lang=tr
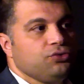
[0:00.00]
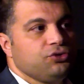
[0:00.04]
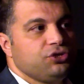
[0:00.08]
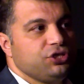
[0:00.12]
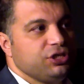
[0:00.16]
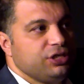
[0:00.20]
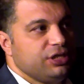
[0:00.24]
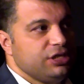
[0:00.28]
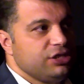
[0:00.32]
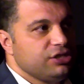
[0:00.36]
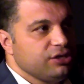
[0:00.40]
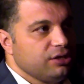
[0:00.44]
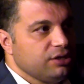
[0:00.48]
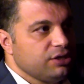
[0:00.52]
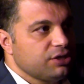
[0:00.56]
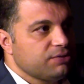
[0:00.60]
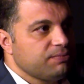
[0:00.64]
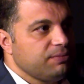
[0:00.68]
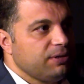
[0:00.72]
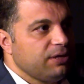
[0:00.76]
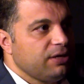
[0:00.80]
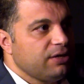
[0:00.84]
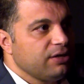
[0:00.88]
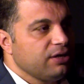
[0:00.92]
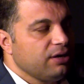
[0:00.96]
çok ciddi
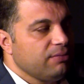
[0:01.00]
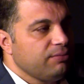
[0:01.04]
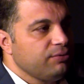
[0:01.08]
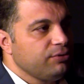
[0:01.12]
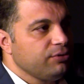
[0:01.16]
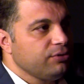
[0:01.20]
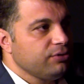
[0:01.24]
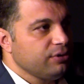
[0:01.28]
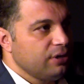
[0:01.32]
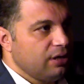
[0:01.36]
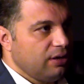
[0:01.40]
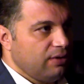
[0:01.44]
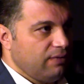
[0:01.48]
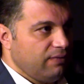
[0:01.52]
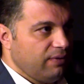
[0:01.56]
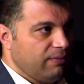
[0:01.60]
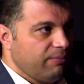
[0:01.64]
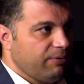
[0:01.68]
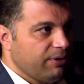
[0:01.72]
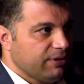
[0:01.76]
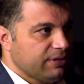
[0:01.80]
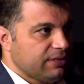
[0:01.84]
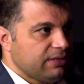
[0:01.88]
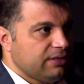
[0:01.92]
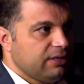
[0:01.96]
çalışmalar yapıyor
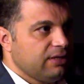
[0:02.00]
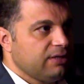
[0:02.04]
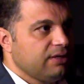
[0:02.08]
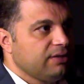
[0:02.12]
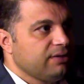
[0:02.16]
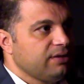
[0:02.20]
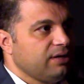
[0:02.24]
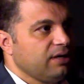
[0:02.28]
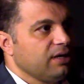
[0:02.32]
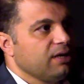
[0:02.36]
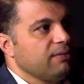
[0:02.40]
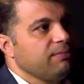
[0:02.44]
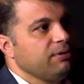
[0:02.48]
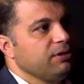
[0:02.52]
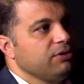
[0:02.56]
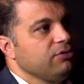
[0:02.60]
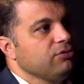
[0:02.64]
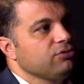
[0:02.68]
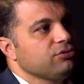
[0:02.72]
ve basında da takip